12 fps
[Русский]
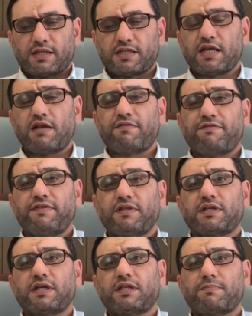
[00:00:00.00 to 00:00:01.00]
Цель
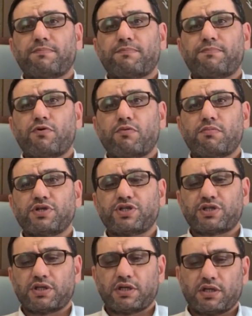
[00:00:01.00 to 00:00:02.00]
Фитры – это
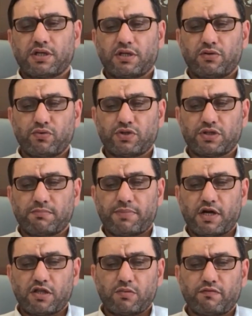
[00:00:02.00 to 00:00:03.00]
помощь э, людям,
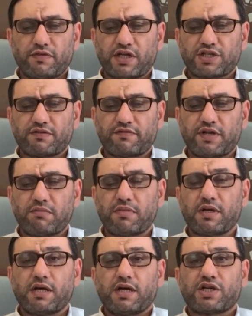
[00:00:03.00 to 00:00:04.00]
поэтому в наше
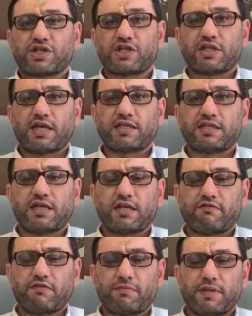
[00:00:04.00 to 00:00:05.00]
время
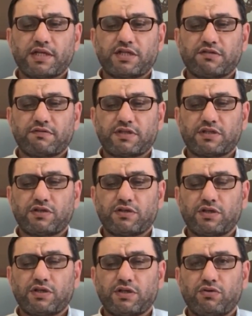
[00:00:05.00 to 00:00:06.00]
желательно выплачивать
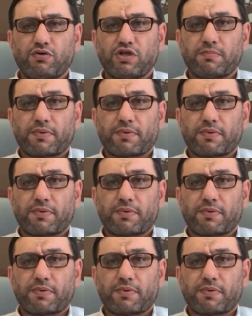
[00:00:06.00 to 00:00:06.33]
ее не